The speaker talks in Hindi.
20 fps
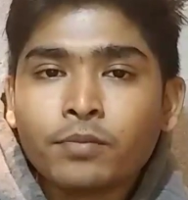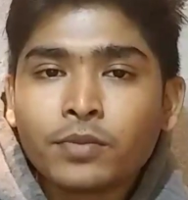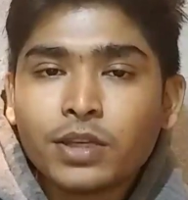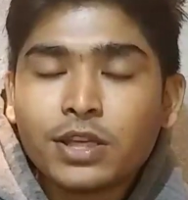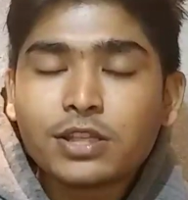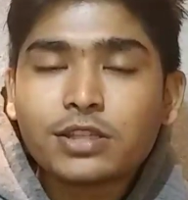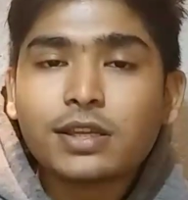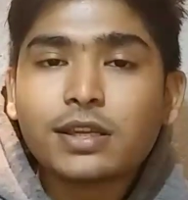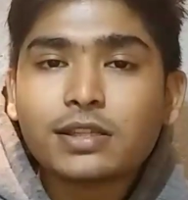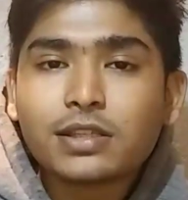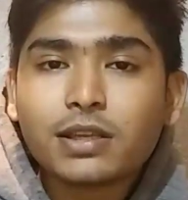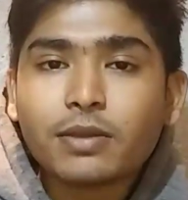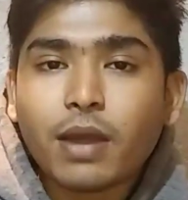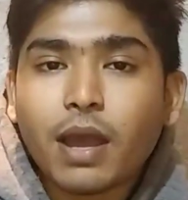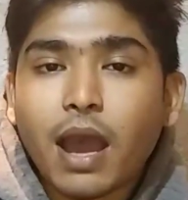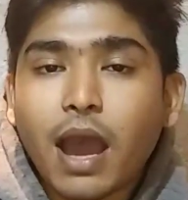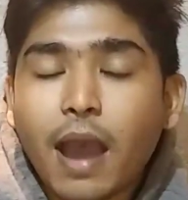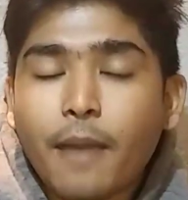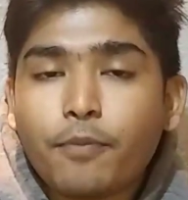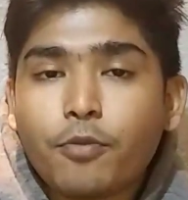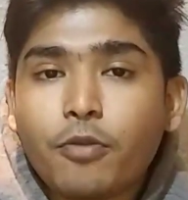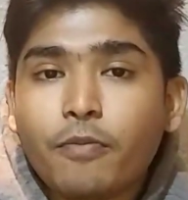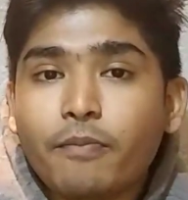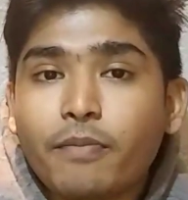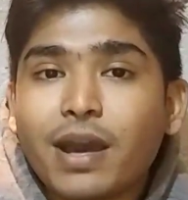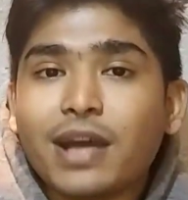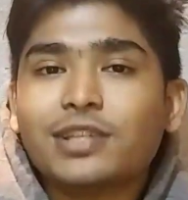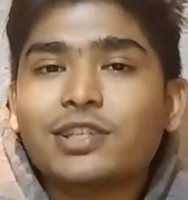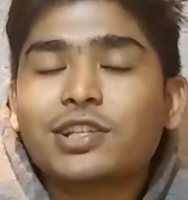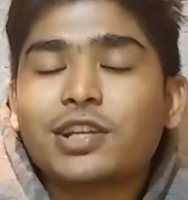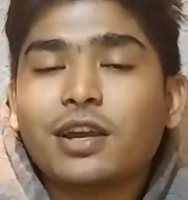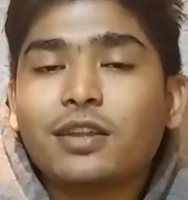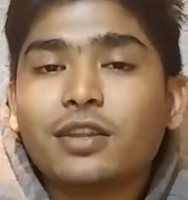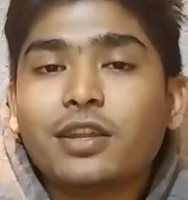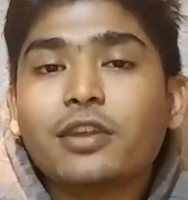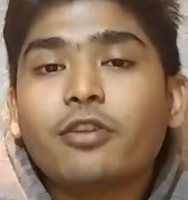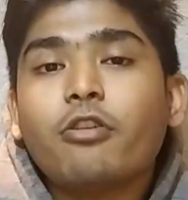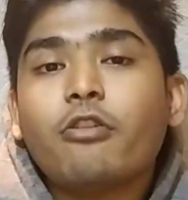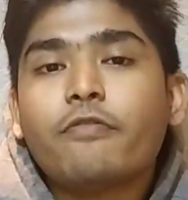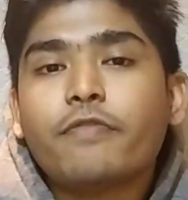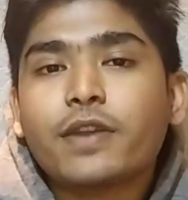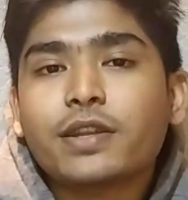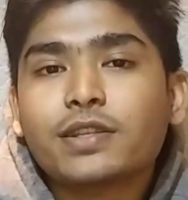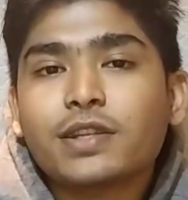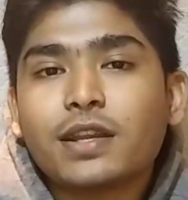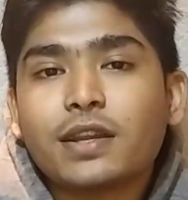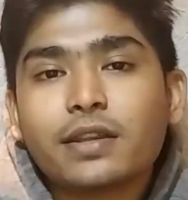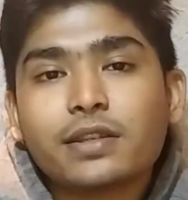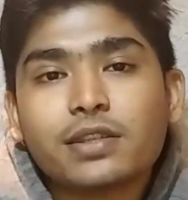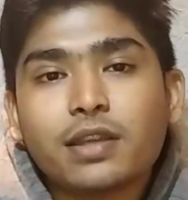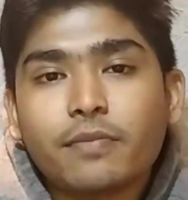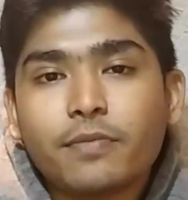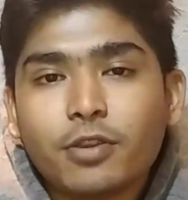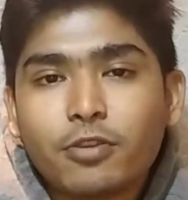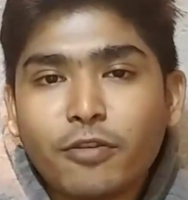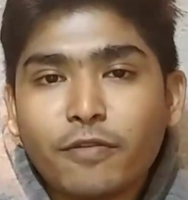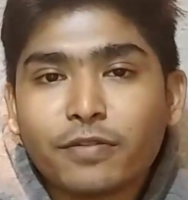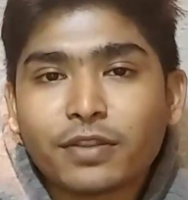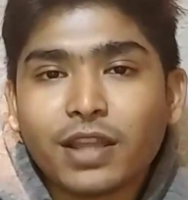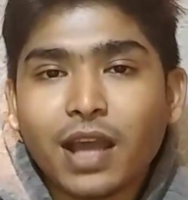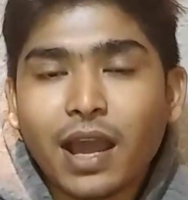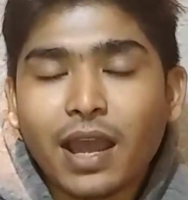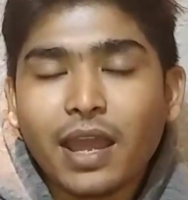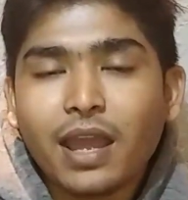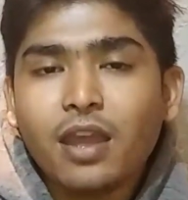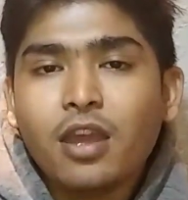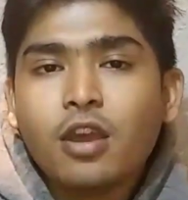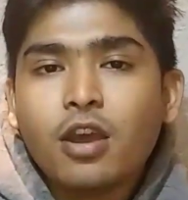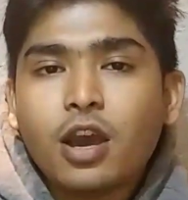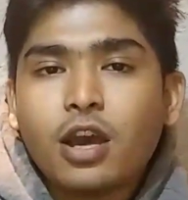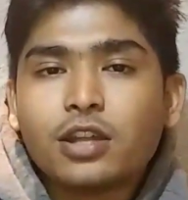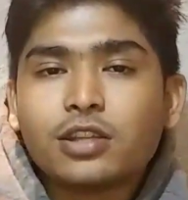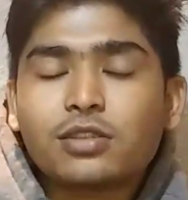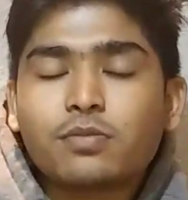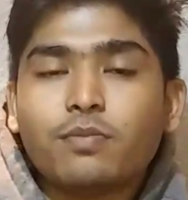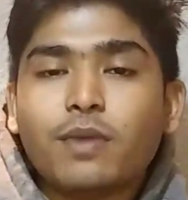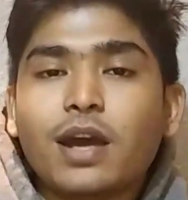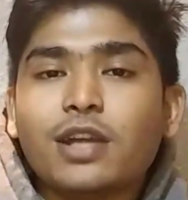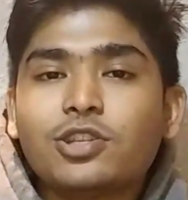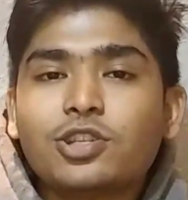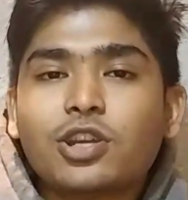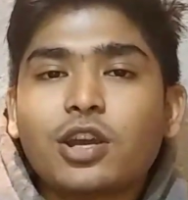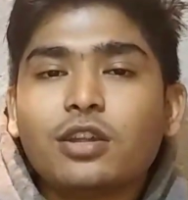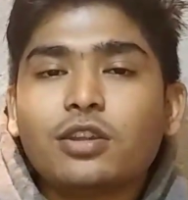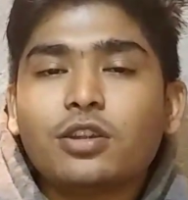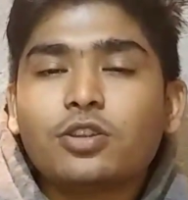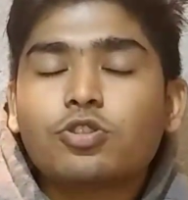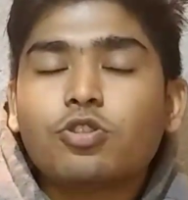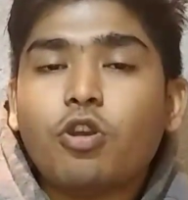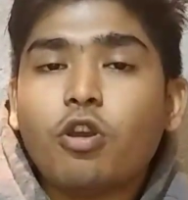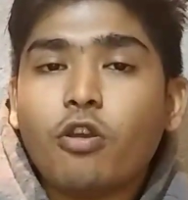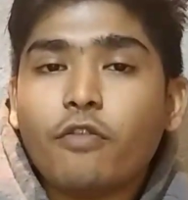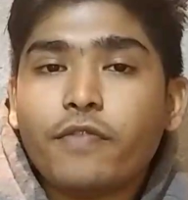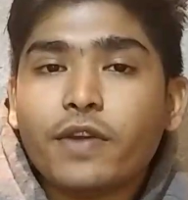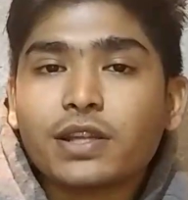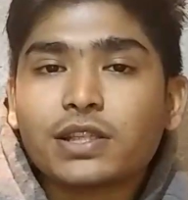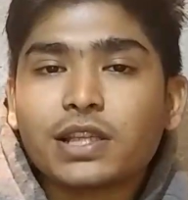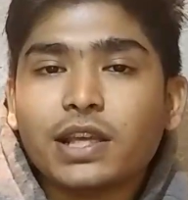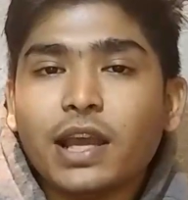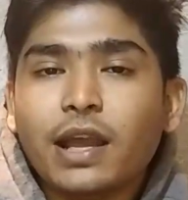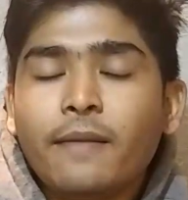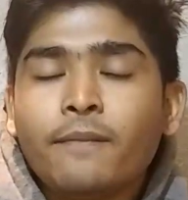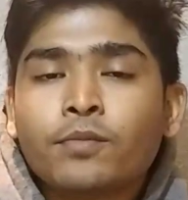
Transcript: इस तरह से आपको मार्च के अंदर एक ऑफर चल रहा है सभी को पता है और इस मार्च के अंदर जो ऑफर्स है